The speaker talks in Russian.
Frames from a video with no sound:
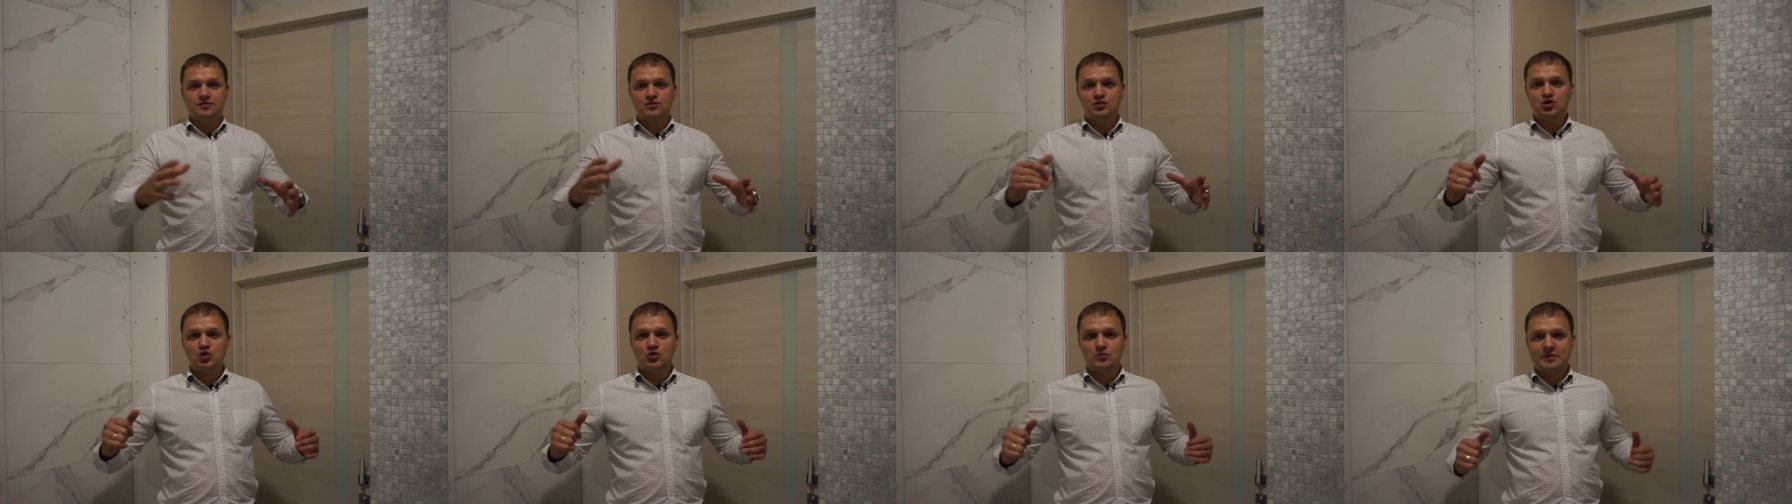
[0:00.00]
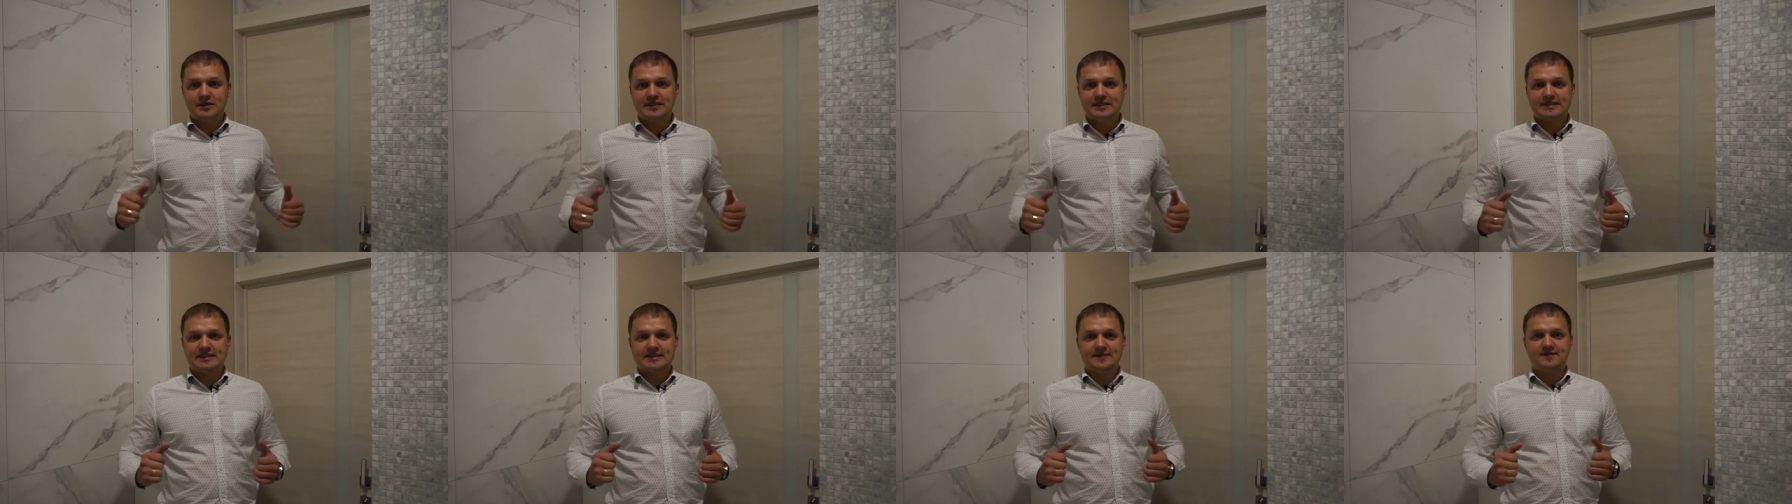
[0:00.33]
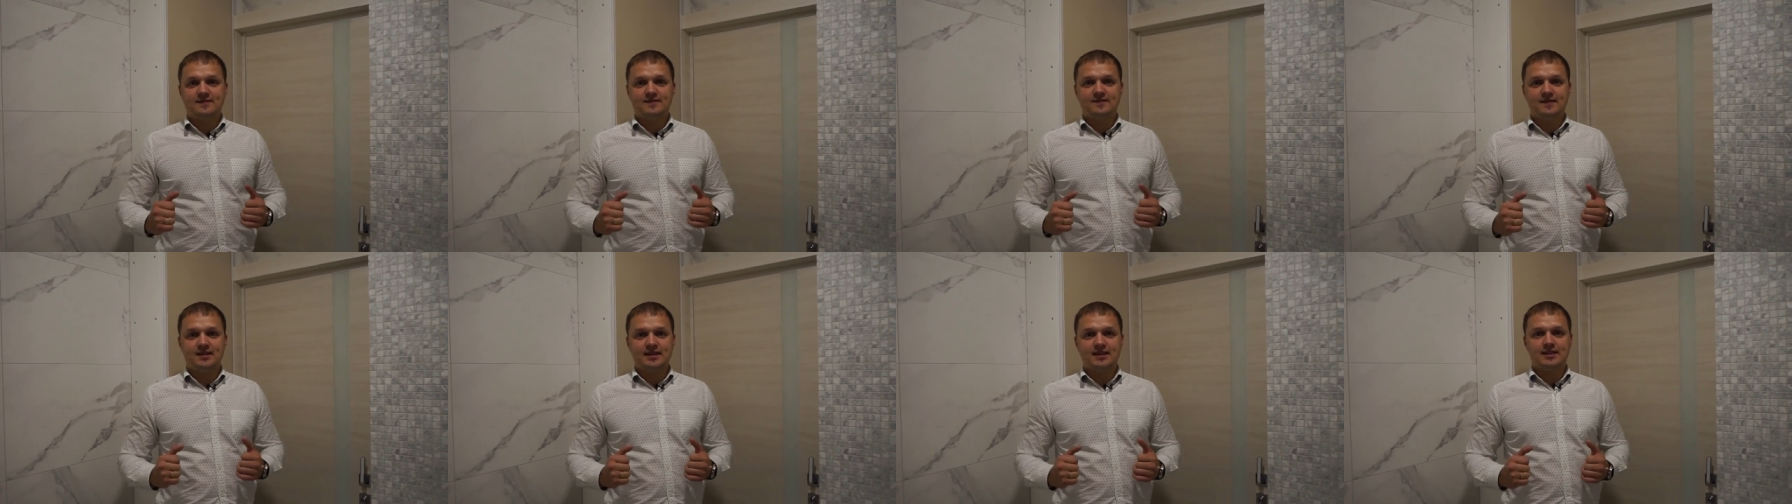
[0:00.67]
все место
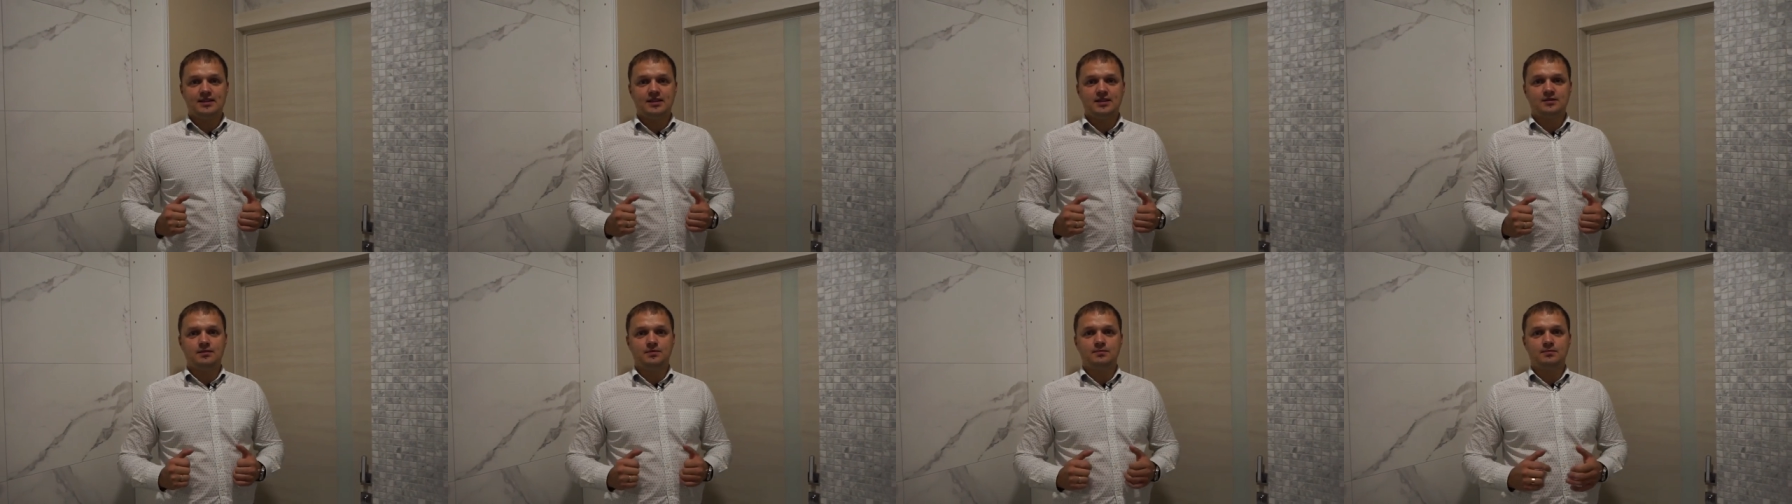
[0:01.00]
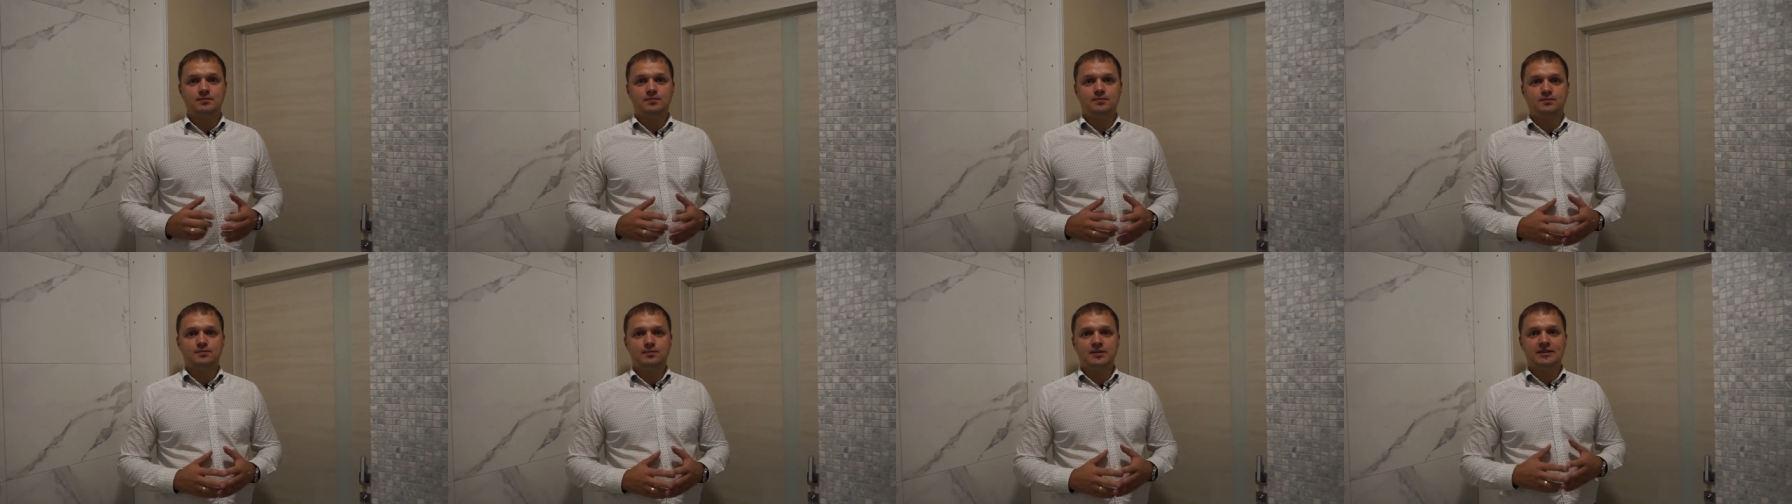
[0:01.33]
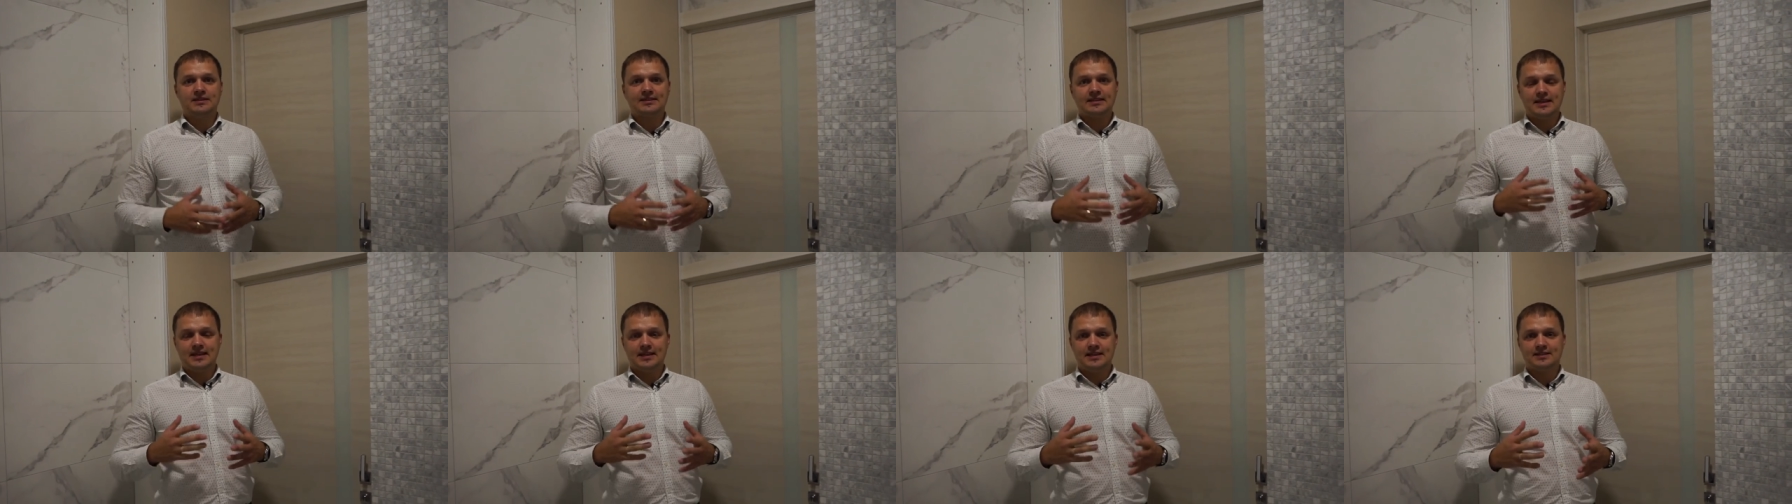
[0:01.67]
в ванной
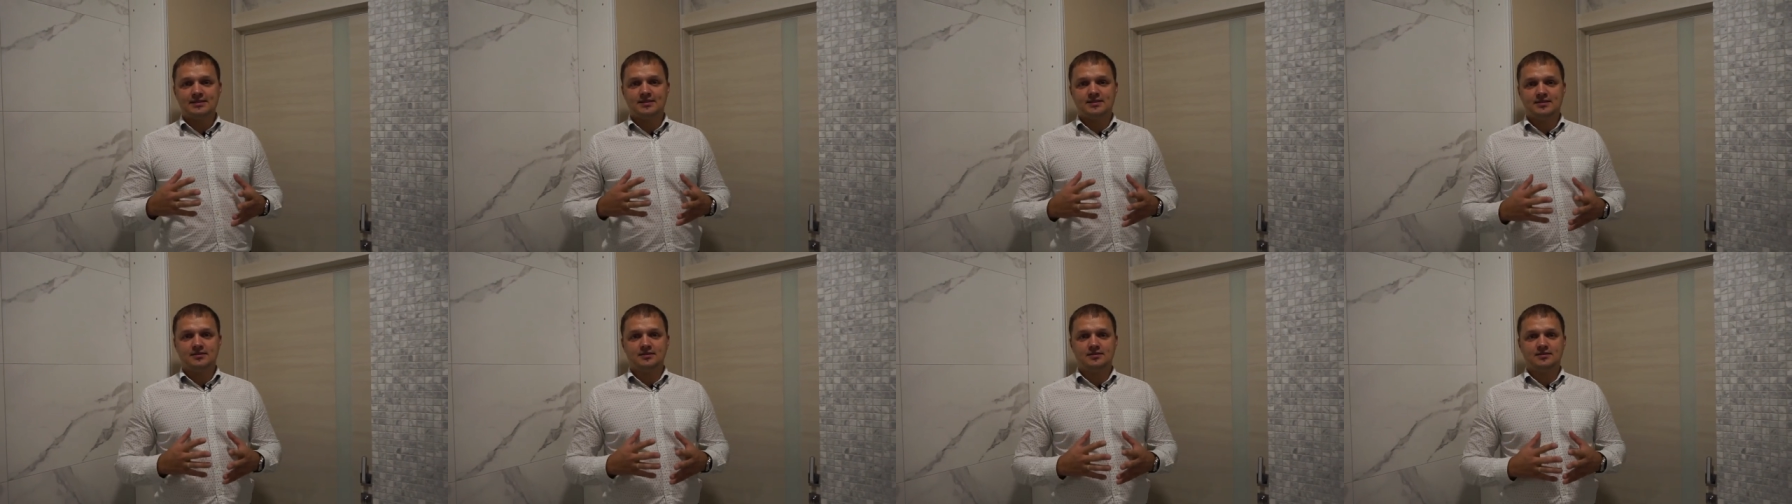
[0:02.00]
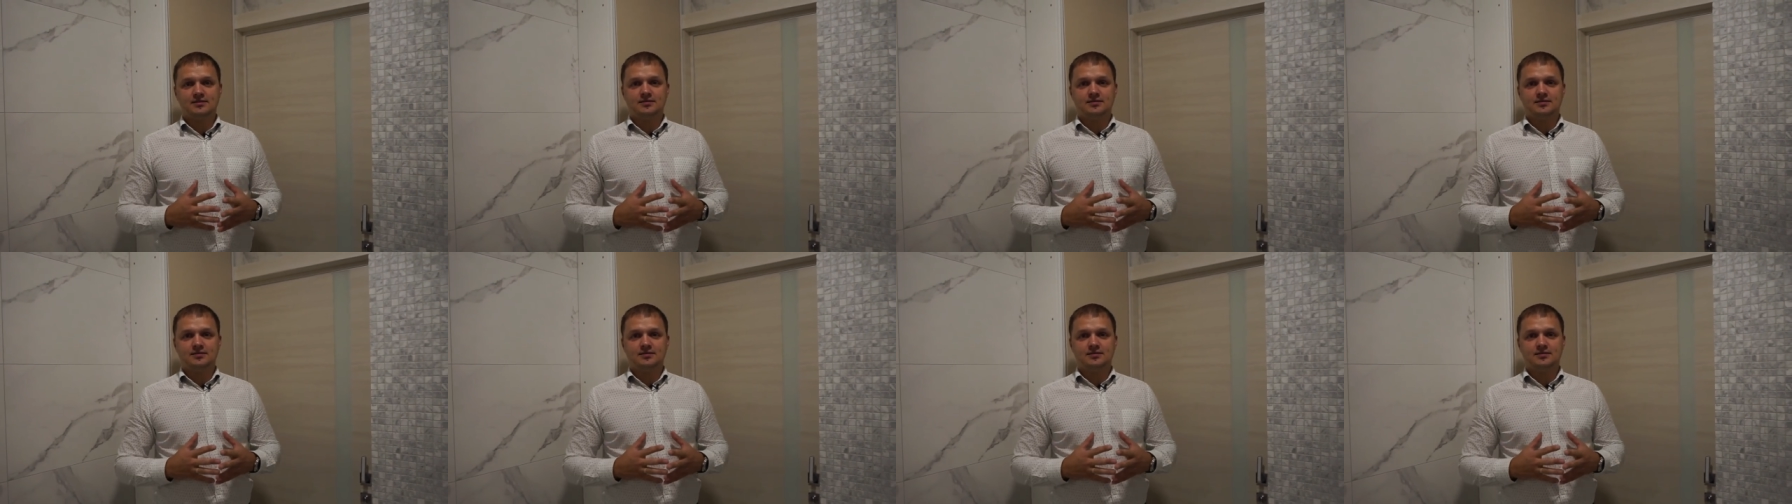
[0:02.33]
пытались